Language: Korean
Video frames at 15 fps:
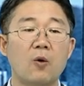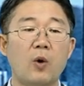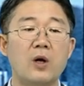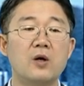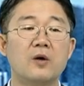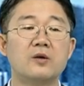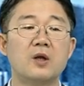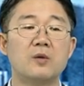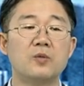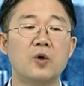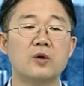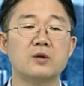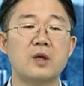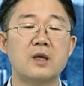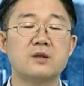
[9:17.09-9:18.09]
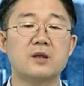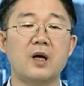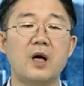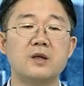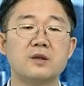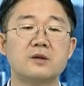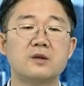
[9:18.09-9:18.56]
관련된 뭐 SK
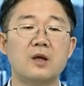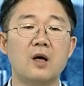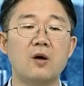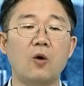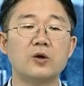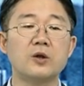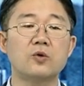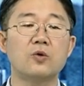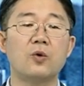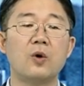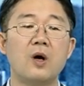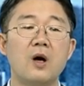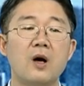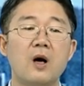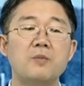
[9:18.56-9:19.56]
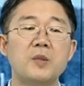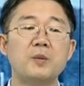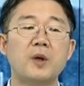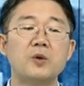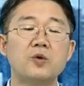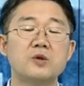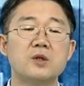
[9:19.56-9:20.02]
하이닉스나 어제 또
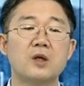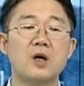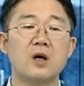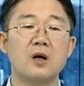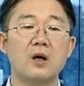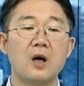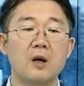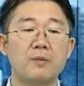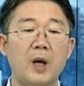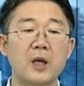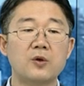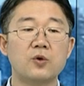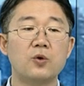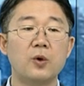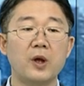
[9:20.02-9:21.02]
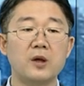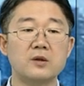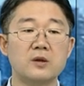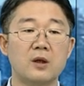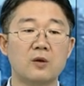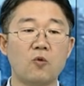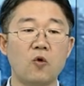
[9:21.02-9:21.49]
한미반도체가 음. 마이크론에
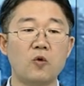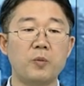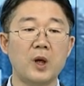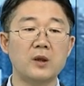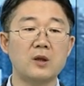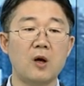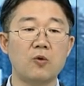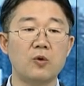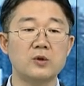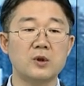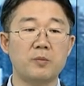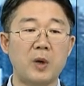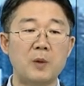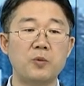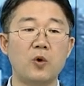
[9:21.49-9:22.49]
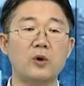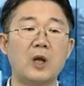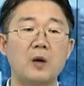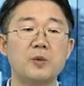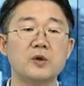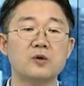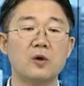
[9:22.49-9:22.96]
이제 공급한다고 이제 발표가
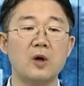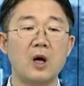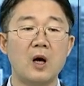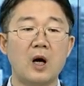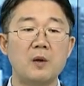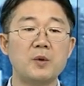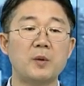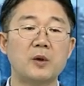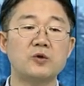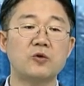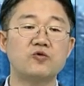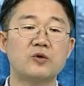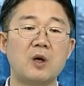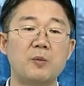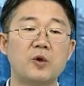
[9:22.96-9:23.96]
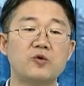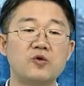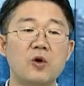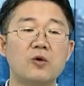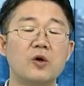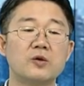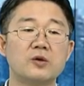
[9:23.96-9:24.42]
나면서 네. 한미반도체 주가만
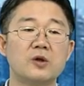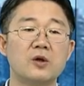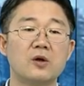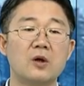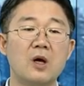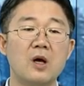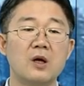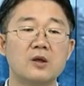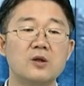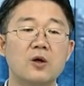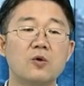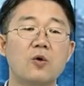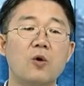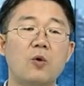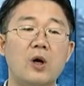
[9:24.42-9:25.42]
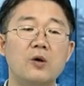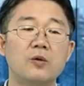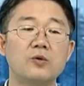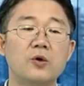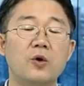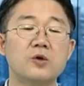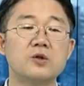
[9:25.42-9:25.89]
뛰었거든요. 네. 이런 거
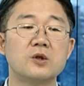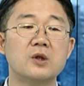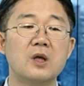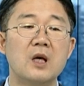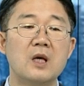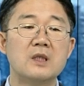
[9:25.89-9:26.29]
관련도 여전히